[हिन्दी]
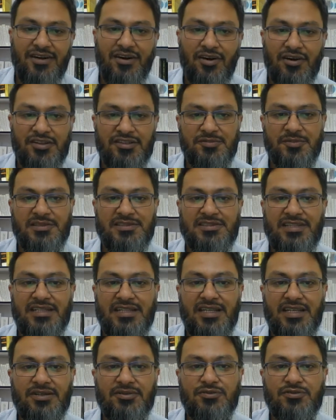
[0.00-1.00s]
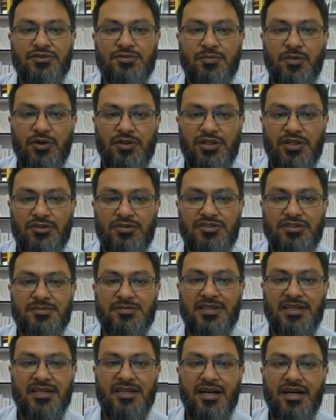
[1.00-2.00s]
और इस बच्चे ने उस पौधे को जब
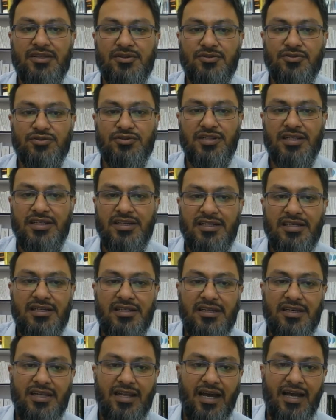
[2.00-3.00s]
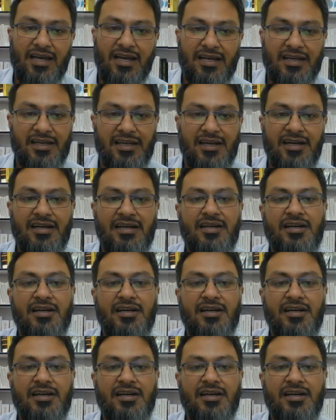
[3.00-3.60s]
देखा तो उसे खिलाया गया